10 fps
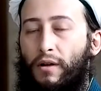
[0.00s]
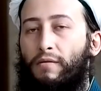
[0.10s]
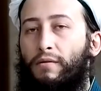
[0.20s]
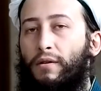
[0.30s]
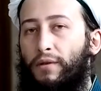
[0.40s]

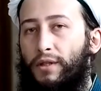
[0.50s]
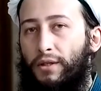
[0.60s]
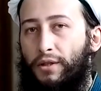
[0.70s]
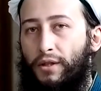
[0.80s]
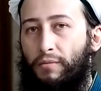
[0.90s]
в
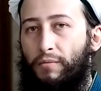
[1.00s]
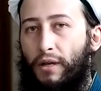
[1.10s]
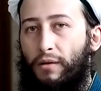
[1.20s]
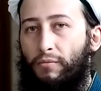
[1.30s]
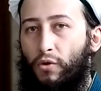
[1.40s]
физическом
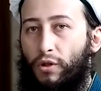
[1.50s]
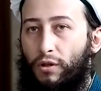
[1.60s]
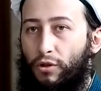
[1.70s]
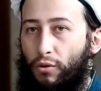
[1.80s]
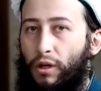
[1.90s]
мире может
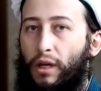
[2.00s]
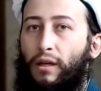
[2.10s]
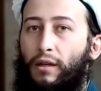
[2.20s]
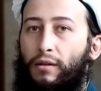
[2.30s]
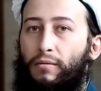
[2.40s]
лишь только
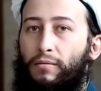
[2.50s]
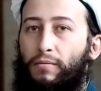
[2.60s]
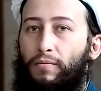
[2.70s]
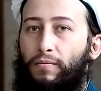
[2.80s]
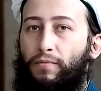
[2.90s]
Аллах,
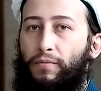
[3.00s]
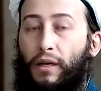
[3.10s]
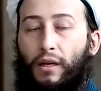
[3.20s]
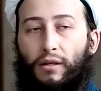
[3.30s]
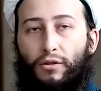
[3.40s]
так
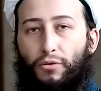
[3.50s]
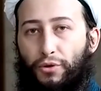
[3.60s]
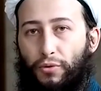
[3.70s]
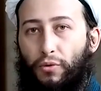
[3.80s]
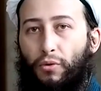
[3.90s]
как не
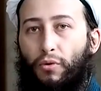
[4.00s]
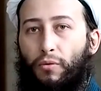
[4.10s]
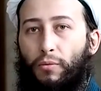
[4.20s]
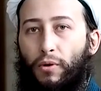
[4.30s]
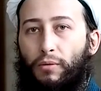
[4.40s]
существует
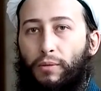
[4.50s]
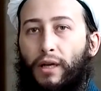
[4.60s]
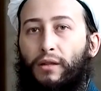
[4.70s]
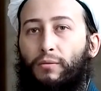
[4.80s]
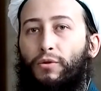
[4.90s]
другого Бога.
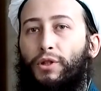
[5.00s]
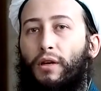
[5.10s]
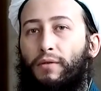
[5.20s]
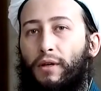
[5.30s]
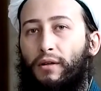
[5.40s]
Поэтому
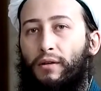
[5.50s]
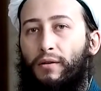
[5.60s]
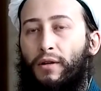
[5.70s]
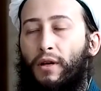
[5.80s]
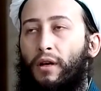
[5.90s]
человек,
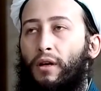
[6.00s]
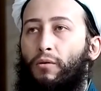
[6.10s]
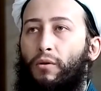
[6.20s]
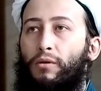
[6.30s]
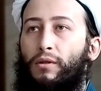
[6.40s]

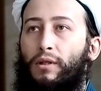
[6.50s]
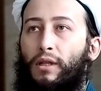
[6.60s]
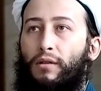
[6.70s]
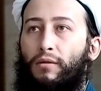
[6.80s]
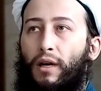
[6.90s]
он не
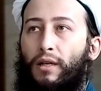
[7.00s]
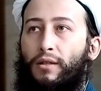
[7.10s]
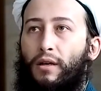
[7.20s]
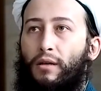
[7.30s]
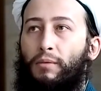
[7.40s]

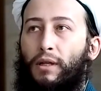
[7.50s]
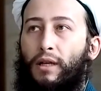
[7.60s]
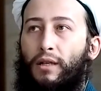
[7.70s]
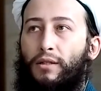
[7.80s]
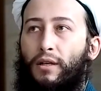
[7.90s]
является
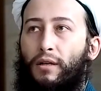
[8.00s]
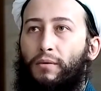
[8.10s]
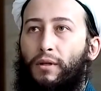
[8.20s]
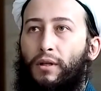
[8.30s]
обладателем